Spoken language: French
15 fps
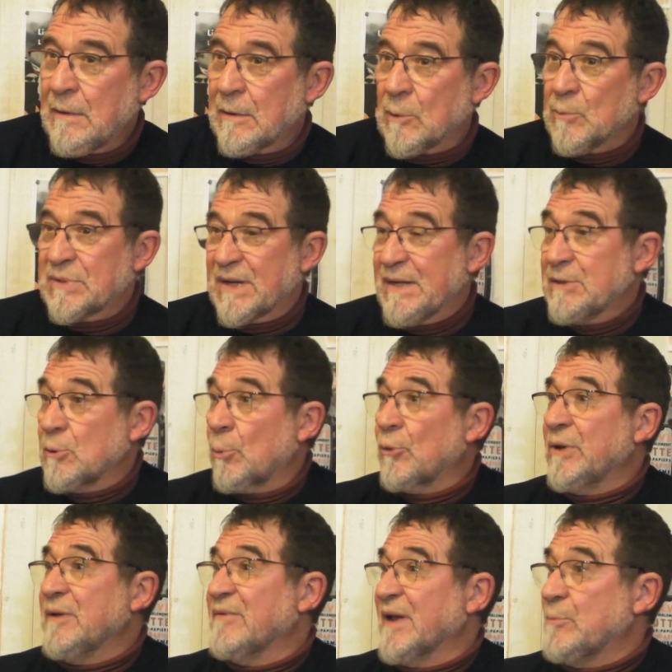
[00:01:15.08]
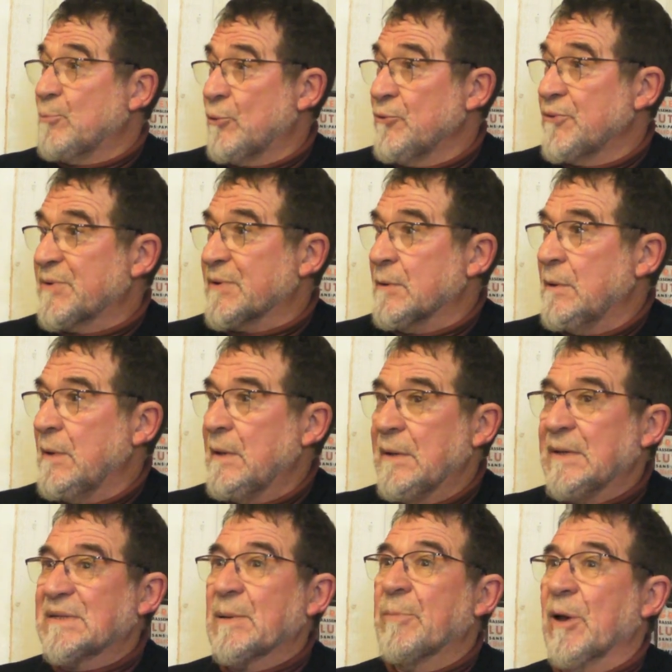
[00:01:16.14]
Comme ça, ils en prenaient 20 de plus,
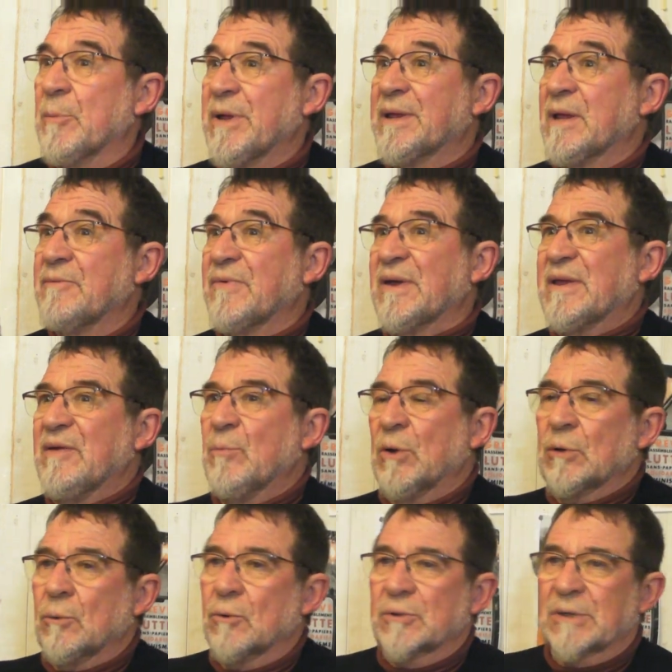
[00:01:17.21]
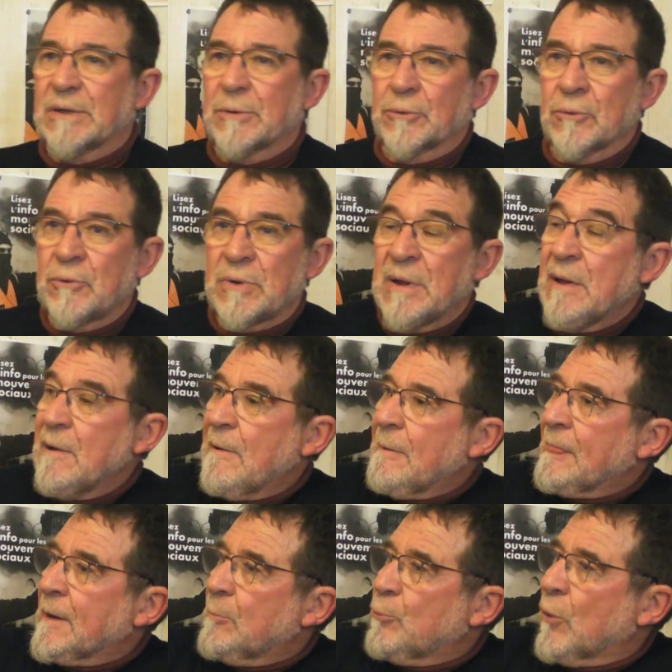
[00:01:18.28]
et ça permettait effectivement de grossir le truc.
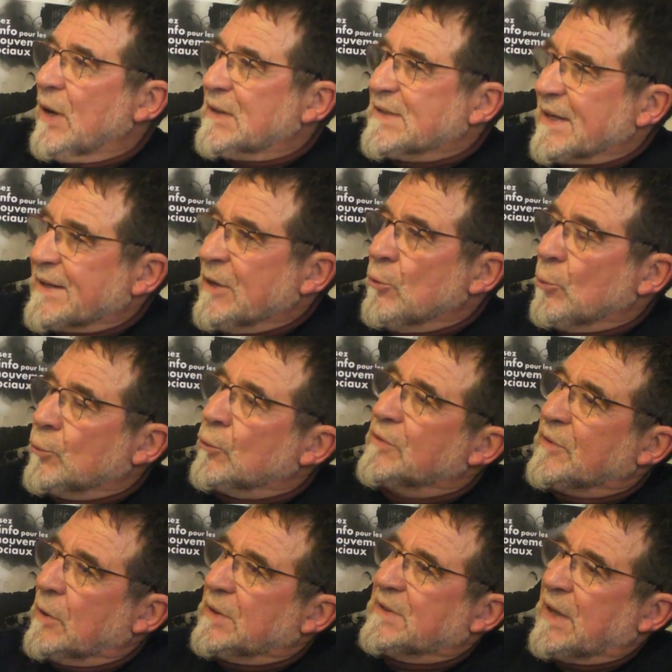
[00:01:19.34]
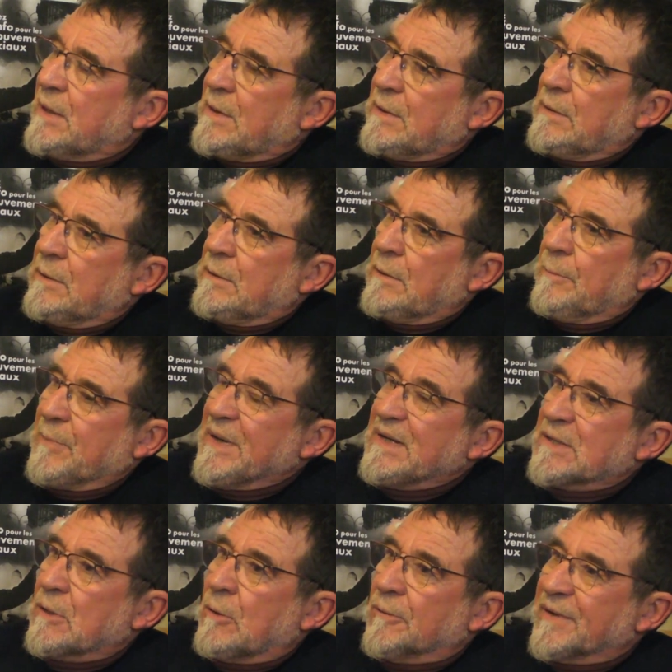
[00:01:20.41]
Pour un certain nombre d'autres euh,
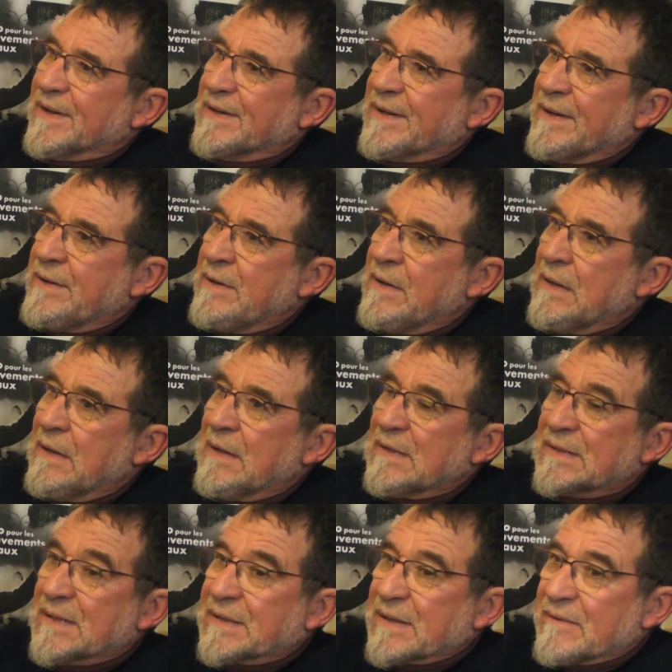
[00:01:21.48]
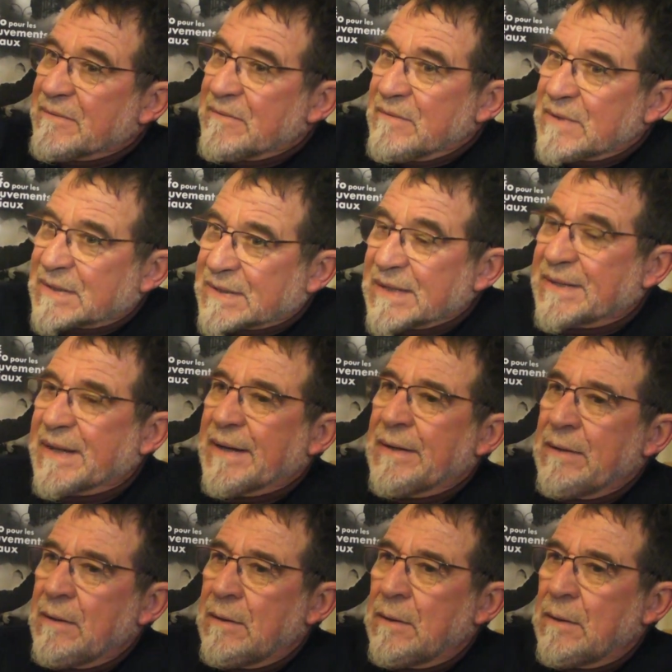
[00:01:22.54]
paysans endettés, c'était, c'était